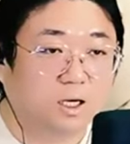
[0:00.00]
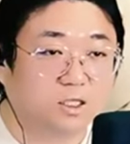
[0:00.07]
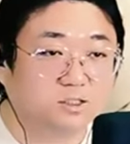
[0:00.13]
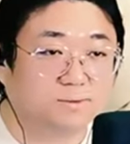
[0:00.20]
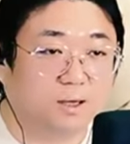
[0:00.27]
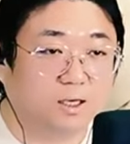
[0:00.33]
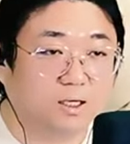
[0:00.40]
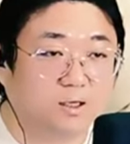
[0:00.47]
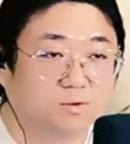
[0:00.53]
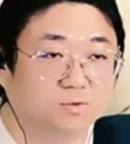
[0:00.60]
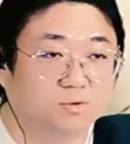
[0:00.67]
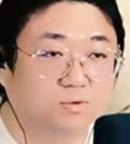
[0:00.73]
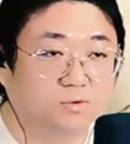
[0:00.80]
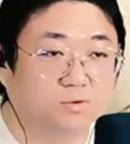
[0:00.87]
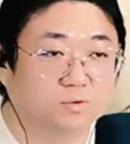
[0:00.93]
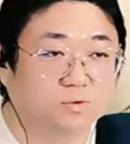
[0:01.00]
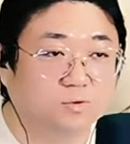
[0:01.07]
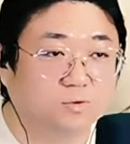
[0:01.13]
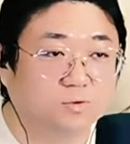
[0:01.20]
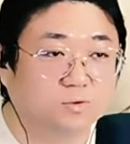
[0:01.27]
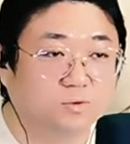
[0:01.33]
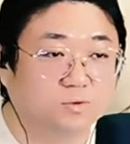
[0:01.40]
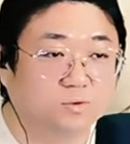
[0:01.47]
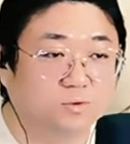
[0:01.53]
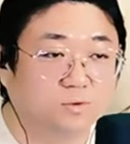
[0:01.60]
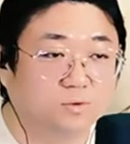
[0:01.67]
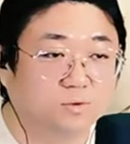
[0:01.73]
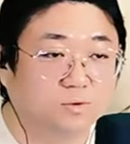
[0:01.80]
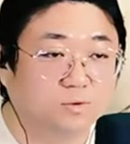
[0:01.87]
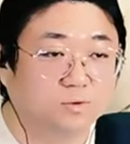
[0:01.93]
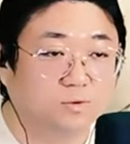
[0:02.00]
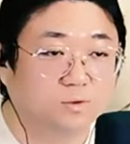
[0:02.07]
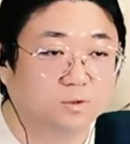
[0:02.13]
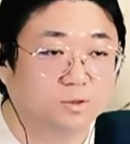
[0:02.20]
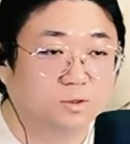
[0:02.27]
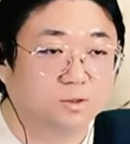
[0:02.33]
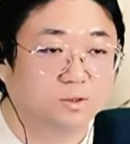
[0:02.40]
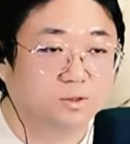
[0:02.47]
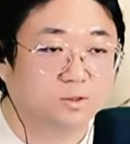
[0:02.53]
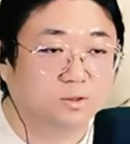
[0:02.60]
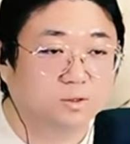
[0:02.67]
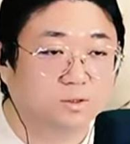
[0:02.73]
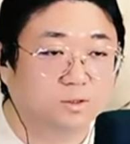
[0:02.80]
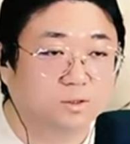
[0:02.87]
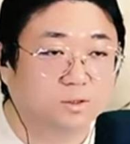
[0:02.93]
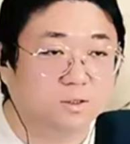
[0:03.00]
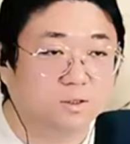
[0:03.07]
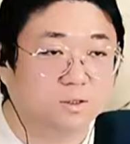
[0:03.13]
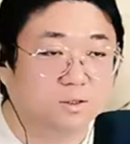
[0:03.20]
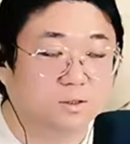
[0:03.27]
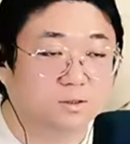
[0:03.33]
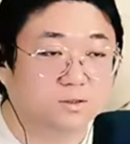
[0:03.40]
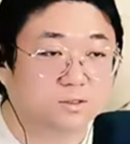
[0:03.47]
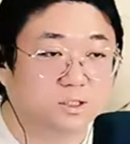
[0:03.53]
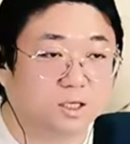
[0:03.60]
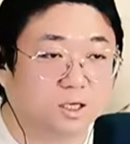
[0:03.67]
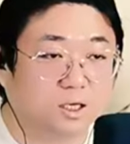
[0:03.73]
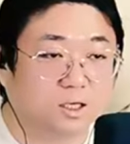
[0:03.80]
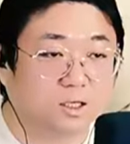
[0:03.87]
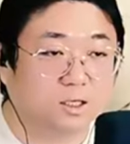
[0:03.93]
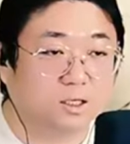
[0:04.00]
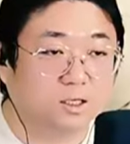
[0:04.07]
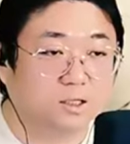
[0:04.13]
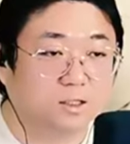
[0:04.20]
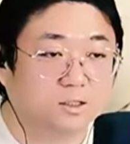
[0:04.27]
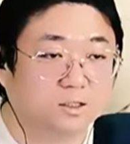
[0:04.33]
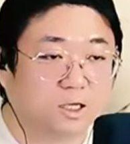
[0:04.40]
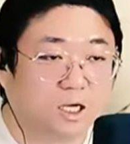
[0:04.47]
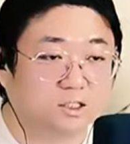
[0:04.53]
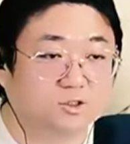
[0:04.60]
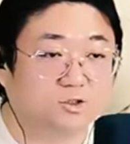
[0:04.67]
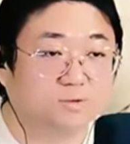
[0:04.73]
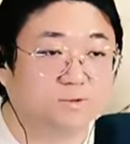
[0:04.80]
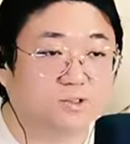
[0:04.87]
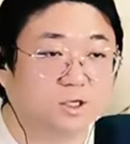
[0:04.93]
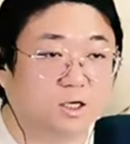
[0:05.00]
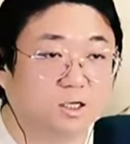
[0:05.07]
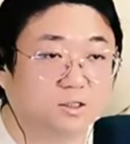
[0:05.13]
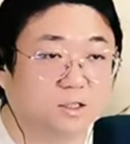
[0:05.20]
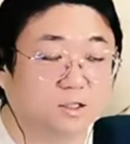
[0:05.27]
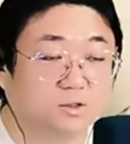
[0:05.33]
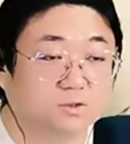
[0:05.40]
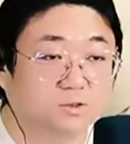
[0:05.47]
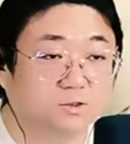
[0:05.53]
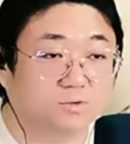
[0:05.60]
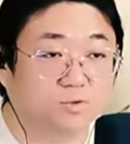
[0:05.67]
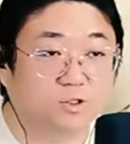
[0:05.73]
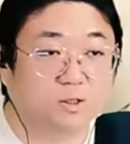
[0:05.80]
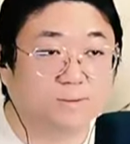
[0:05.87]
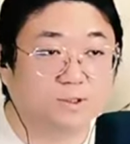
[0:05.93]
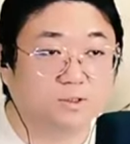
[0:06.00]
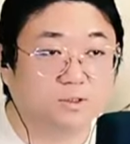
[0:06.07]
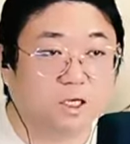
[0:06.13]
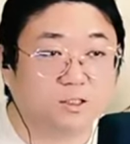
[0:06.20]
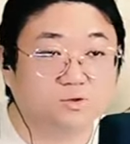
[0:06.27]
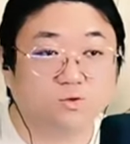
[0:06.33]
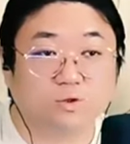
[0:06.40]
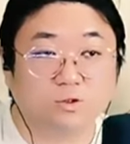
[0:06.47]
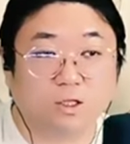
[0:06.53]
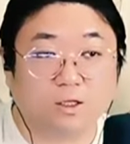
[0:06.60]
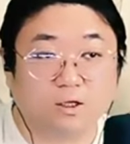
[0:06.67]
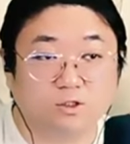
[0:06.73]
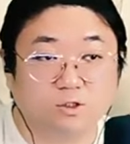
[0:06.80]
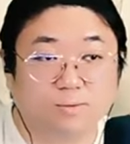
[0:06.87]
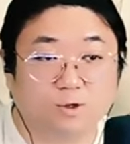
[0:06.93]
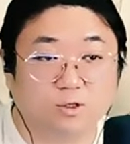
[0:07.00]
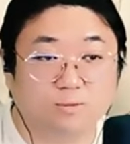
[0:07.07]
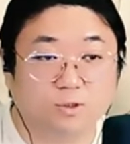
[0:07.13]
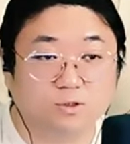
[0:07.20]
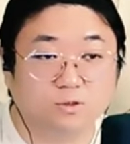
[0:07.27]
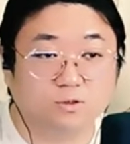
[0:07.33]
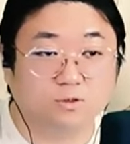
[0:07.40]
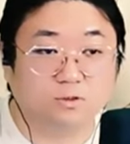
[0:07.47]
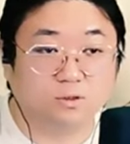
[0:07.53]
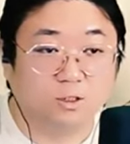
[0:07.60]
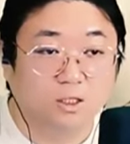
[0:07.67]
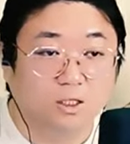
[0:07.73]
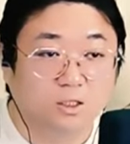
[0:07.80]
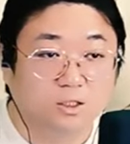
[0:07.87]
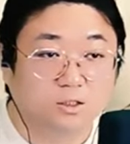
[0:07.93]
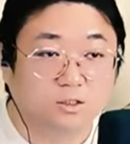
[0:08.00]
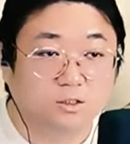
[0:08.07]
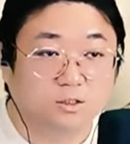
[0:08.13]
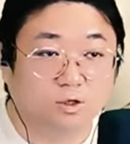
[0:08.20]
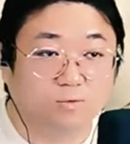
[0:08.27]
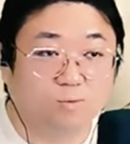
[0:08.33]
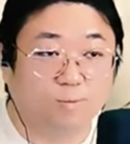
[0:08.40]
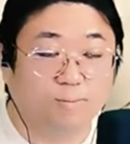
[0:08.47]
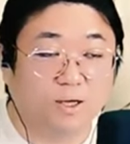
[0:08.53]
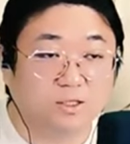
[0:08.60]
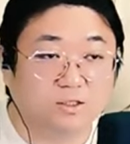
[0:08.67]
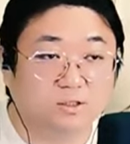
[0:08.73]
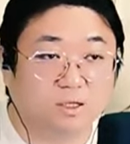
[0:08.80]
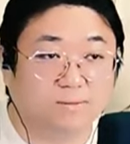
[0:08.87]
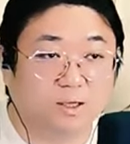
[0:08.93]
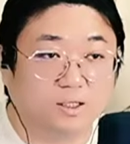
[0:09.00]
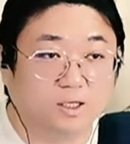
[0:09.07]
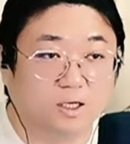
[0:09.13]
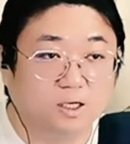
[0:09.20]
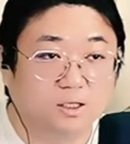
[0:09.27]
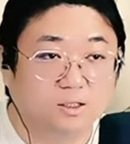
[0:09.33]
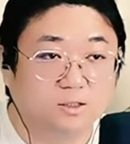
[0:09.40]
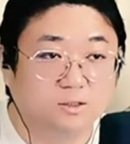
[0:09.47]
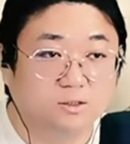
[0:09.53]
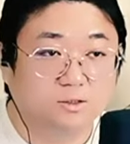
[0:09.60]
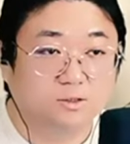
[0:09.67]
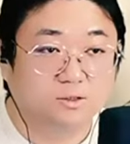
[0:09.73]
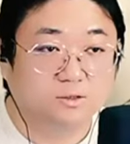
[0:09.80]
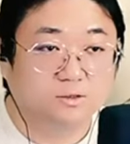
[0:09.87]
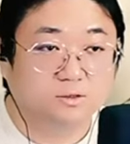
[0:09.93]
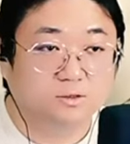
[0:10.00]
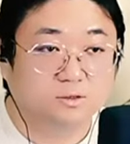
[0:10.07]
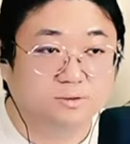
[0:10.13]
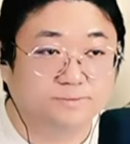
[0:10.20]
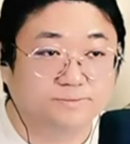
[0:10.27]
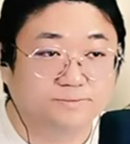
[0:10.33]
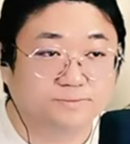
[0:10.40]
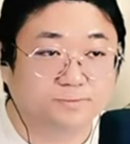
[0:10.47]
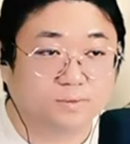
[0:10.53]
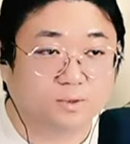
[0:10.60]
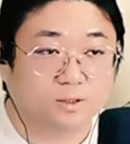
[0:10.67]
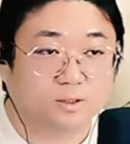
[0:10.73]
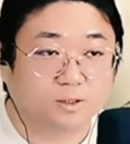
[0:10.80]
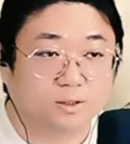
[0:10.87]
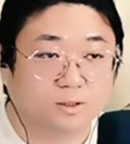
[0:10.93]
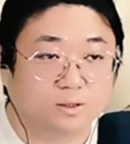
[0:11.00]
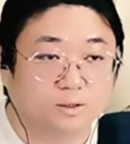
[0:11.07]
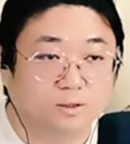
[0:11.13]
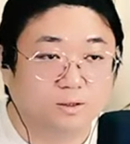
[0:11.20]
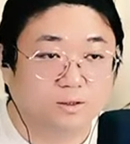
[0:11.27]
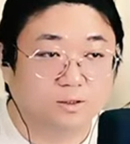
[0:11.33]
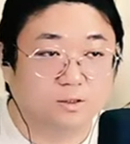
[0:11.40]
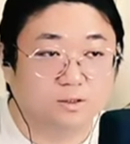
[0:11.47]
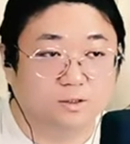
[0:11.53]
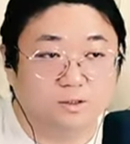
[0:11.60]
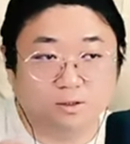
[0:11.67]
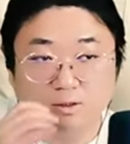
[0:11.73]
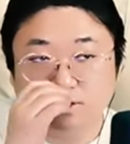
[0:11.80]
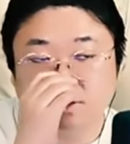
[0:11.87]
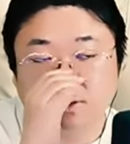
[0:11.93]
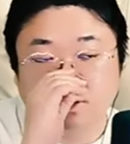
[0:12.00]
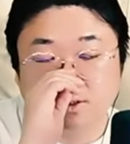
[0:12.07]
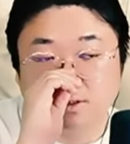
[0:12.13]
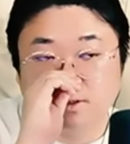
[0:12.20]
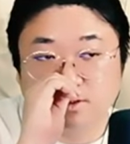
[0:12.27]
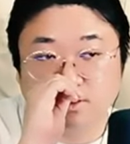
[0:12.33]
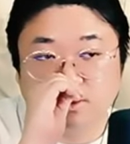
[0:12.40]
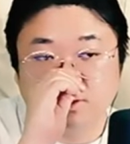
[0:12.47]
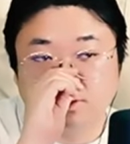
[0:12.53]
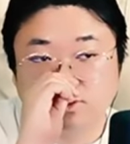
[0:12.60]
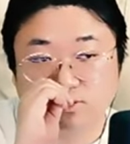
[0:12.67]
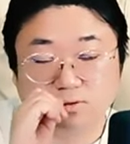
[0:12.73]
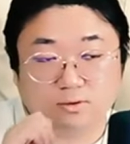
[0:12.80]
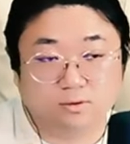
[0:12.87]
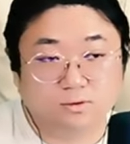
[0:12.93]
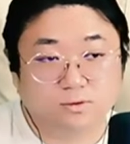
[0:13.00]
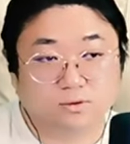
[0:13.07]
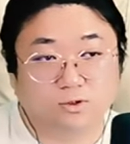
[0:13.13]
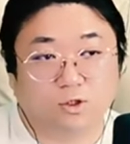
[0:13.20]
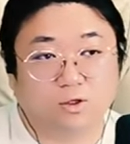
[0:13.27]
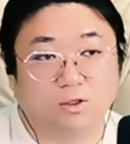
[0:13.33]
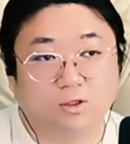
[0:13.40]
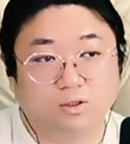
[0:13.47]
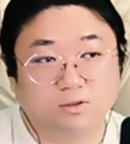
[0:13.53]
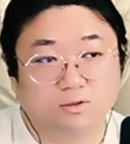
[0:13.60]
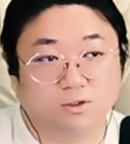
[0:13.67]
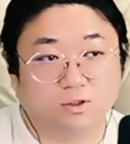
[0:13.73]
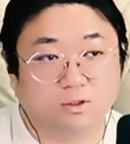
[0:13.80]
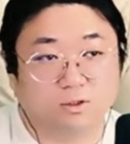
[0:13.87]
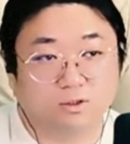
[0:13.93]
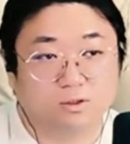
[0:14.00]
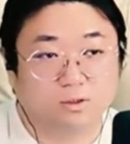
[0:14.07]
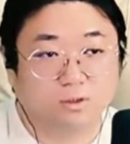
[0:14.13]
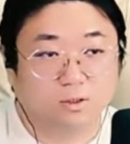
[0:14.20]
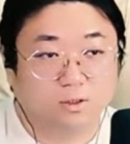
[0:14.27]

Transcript: 하지 말라고 오케이 이거 한번 얻어 주시죠. 자 갈게 같이 뛰면서 가야 돼 이거는 왜냐면은 한쪽이 땡겨져 버리면은 그걸 못 받는단 말이야 그게 뭐죠? 그, 그, 저거, 저,